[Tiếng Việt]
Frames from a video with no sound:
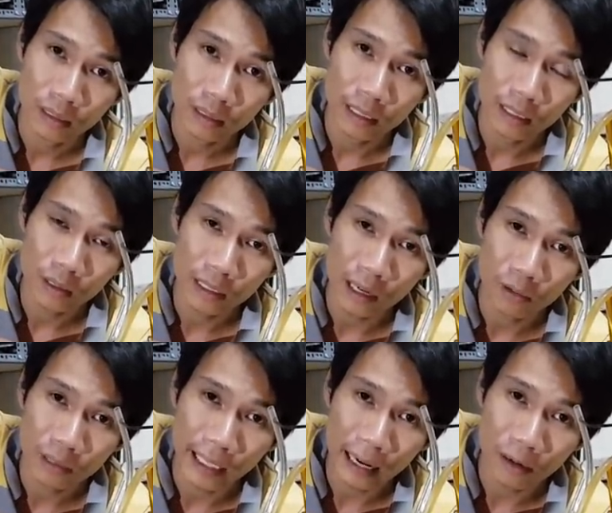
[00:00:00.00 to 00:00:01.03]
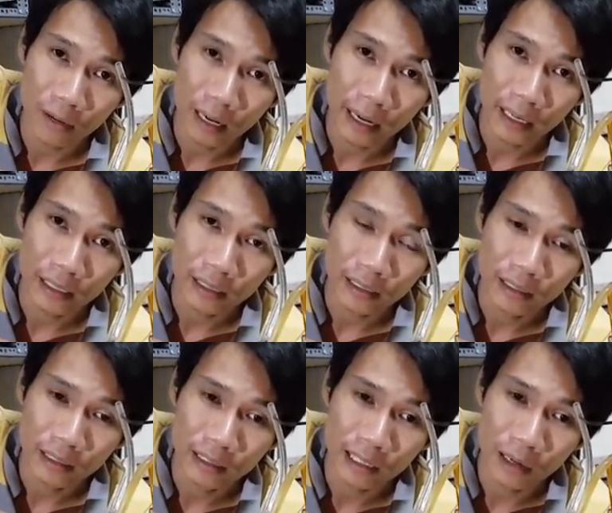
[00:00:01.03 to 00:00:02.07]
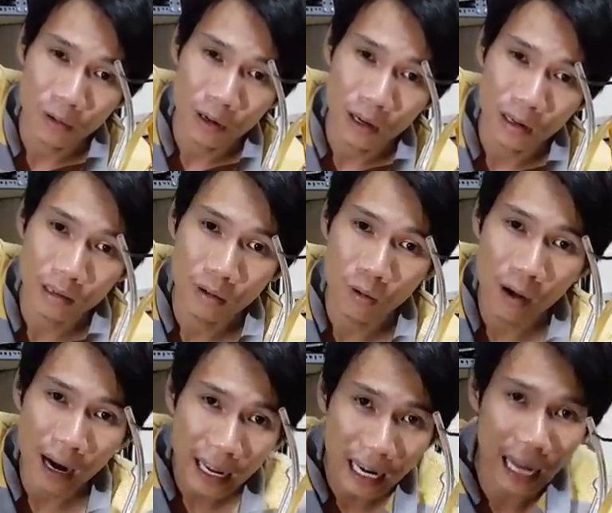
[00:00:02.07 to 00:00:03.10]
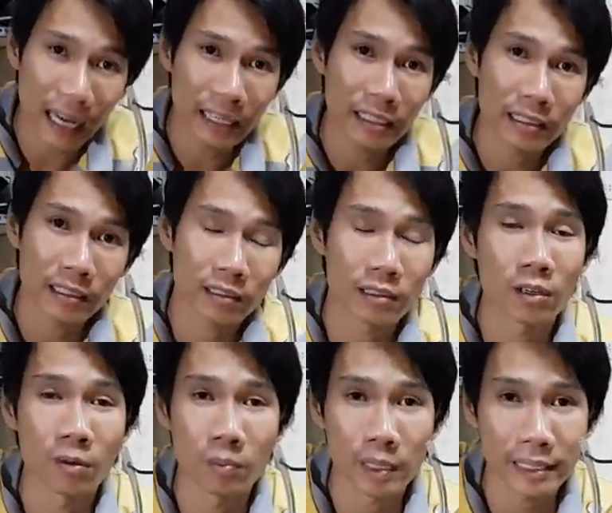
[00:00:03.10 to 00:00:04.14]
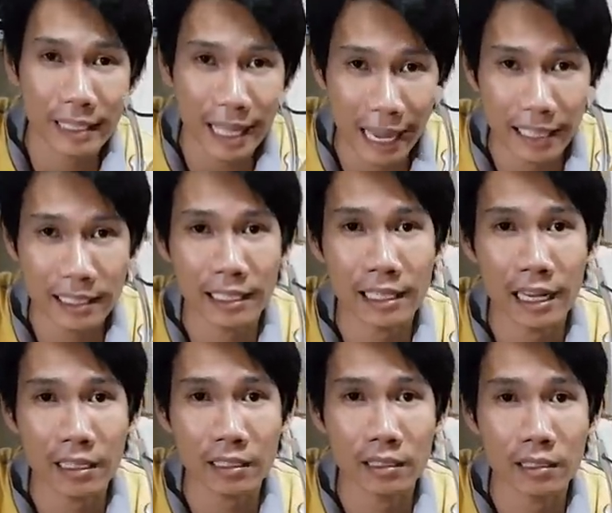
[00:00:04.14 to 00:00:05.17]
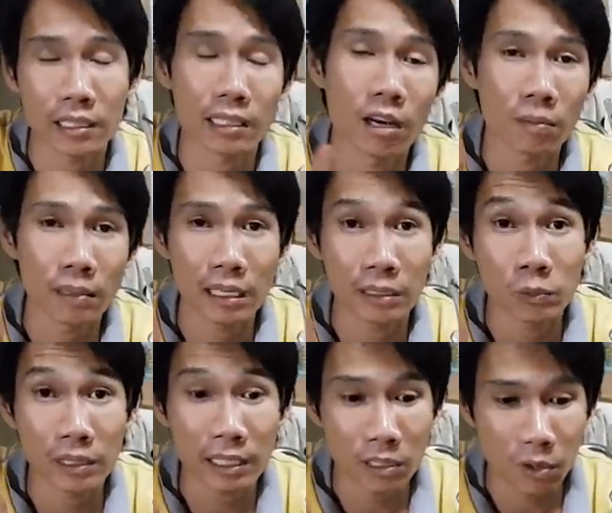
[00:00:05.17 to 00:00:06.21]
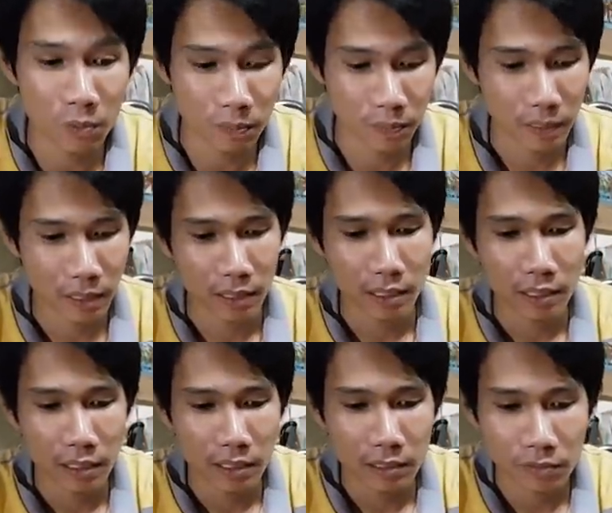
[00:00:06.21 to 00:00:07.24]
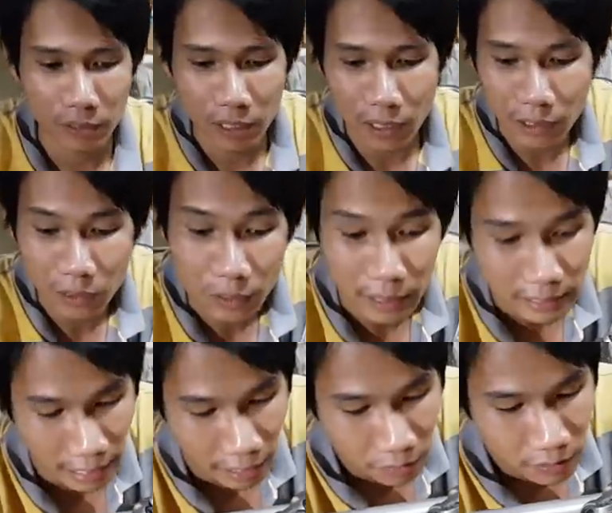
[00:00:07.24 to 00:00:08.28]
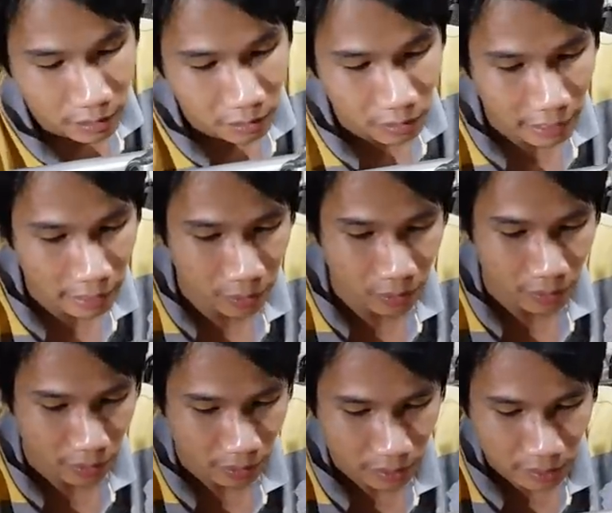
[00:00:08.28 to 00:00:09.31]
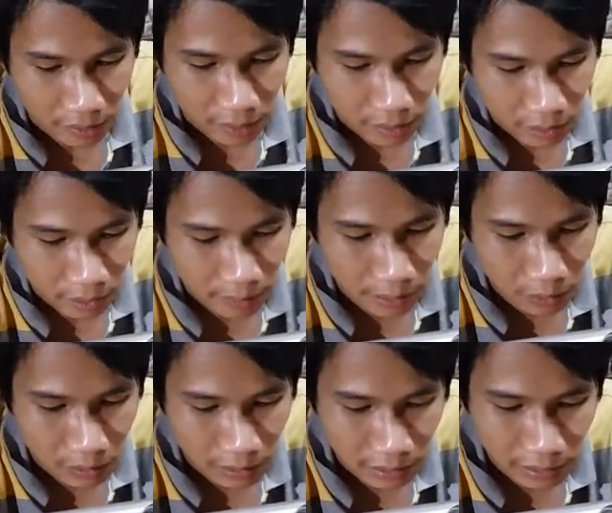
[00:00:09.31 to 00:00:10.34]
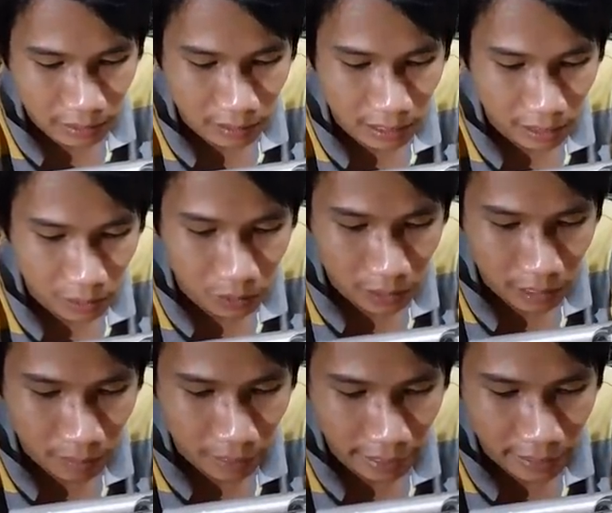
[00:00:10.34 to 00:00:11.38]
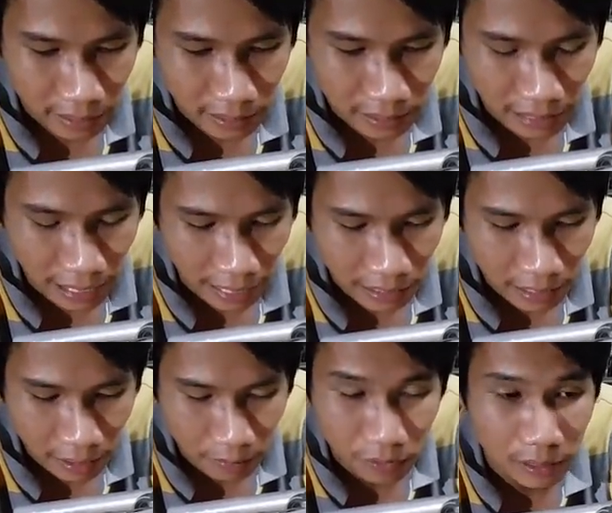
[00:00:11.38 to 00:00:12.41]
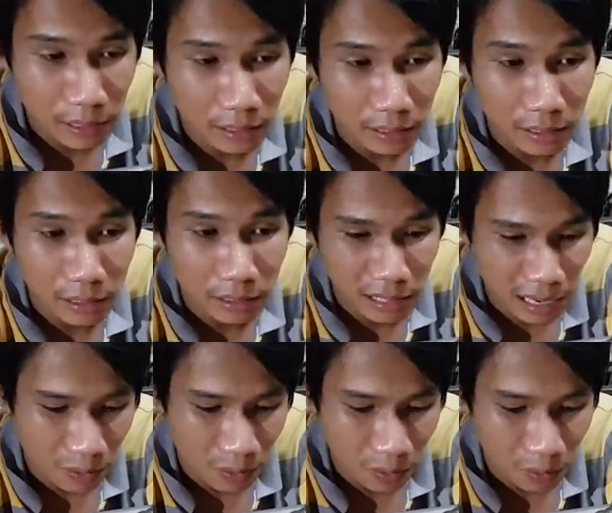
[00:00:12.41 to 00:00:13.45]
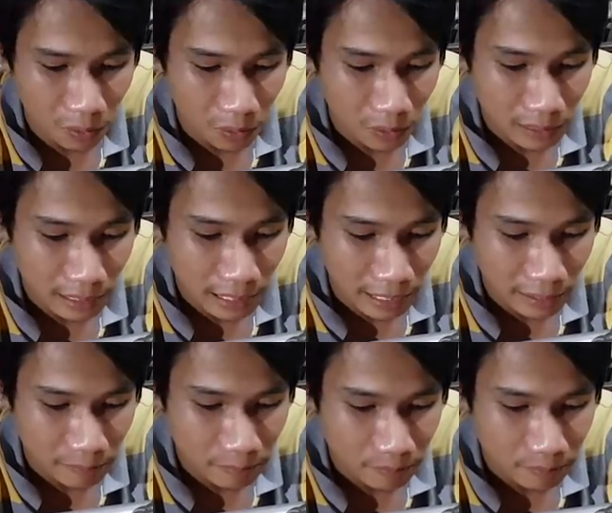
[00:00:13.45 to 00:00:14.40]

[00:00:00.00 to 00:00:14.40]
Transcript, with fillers: để cho dầu trào ra sau đó khóa lại rồi mới thả tay thắng thì đó mới là nguyên tắc đúng vừa rồi là tôi đã xả phía dưới con heo thì bây giờ tôi sẽ hướng dẫn luôn cho các bạn cách xả thêm phía trên đầu tay thắng